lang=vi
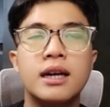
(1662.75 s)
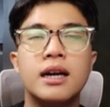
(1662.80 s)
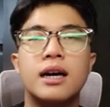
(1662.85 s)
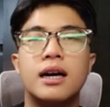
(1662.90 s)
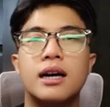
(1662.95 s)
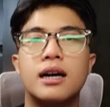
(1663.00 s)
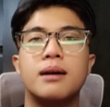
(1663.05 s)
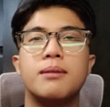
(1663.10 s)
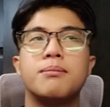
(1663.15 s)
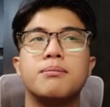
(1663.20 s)

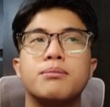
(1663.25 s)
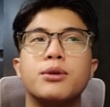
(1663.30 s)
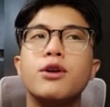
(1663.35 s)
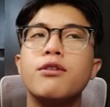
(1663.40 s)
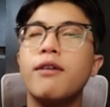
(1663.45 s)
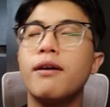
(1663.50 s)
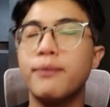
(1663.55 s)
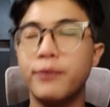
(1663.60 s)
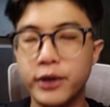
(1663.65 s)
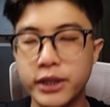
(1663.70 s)
um, Proof
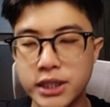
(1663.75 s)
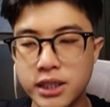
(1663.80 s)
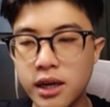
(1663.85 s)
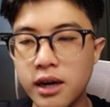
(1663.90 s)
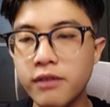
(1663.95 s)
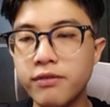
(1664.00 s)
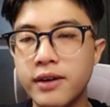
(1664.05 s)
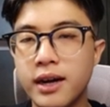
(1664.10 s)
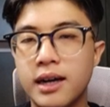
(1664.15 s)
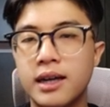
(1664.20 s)
of
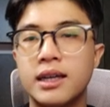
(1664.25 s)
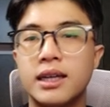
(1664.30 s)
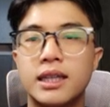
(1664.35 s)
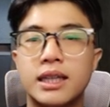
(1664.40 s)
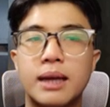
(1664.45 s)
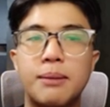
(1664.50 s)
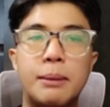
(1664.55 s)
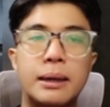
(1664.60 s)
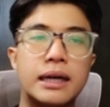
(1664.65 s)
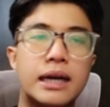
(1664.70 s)
Reserve nè
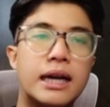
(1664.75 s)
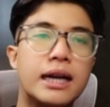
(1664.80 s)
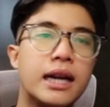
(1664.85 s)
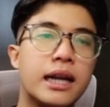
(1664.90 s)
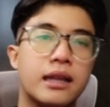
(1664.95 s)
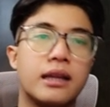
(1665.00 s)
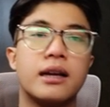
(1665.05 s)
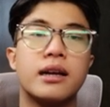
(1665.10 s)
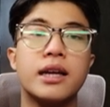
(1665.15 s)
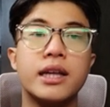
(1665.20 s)
thì mình nghĩ là
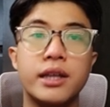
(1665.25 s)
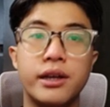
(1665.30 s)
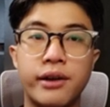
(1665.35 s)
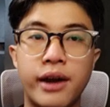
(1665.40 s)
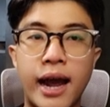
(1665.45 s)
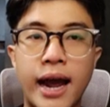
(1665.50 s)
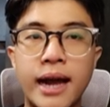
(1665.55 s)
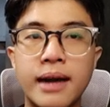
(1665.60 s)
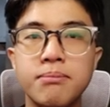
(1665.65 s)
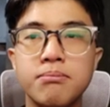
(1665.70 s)
những cái dự
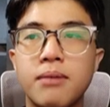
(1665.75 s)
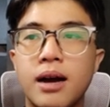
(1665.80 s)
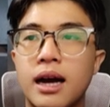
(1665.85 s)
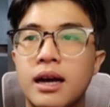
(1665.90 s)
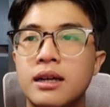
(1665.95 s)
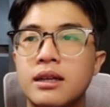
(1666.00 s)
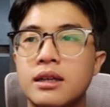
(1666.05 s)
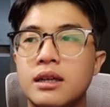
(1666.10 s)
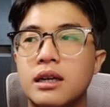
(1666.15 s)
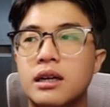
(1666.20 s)
án mà
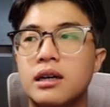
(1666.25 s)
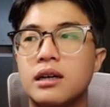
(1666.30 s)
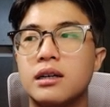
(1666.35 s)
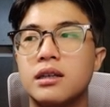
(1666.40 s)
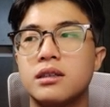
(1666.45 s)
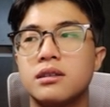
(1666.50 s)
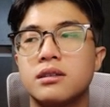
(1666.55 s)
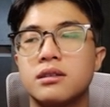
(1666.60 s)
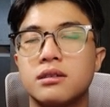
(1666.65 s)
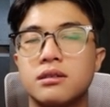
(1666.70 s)
uh,